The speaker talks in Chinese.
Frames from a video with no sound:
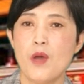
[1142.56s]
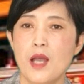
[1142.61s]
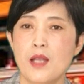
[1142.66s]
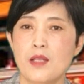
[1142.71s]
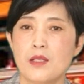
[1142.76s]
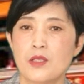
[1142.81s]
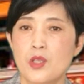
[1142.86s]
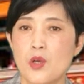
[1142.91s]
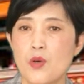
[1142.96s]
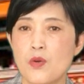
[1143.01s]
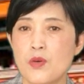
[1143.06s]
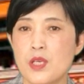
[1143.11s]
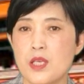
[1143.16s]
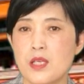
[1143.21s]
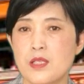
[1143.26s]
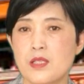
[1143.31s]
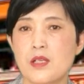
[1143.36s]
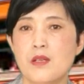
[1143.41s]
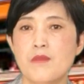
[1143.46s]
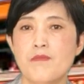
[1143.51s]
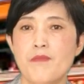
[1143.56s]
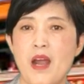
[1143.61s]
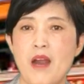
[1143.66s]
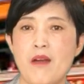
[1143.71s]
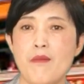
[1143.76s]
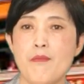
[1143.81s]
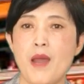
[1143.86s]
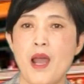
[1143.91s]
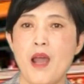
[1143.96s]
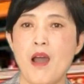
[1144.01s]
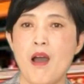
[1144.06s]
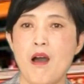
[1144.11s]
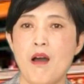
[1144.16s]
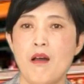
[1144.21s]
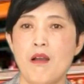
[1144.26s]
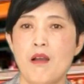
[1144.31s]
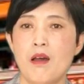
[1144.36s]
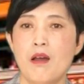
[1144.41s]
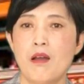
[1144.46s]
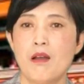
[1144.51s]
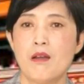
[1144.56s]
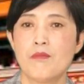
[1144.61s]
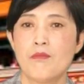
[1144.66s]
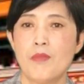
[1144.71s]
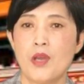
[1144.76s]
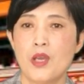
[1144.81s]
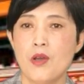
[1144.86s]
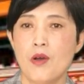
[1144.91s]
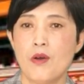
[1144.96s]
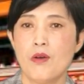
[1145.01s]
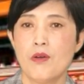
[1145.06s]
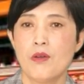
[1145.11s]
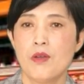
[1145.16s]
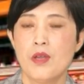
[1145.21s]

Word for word: 患都已经百分百好了，没有。